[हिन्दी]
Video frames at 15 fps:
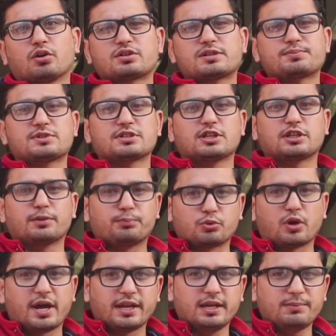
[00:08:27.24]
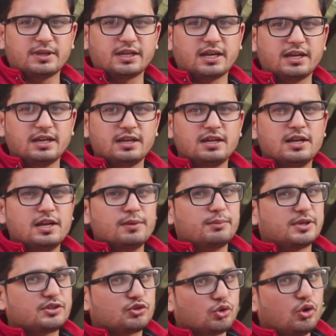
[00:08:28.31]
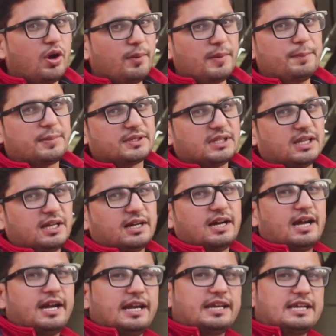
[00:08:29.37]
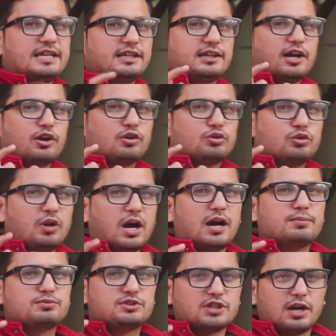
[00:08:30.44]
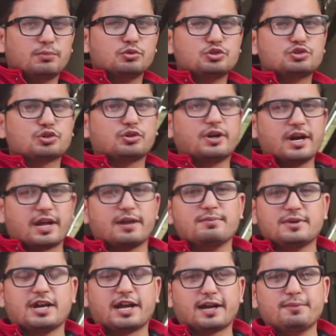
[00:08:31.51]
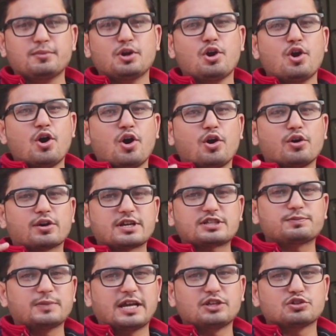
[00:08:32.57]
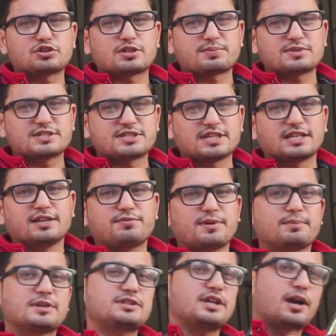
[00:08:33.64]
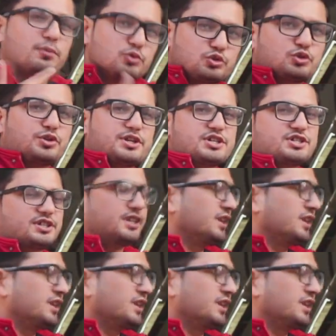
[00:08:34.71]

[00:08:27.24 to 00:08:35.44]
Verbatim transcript: और सबसे ज़्यादा पुराने भी हैं बट जो हमें पता लगा है कि इनका गुलाब जामुन जो गरम गरम और रस मलाई जो सबसे ज़्यादा फेमस है हम उसको टेस्ट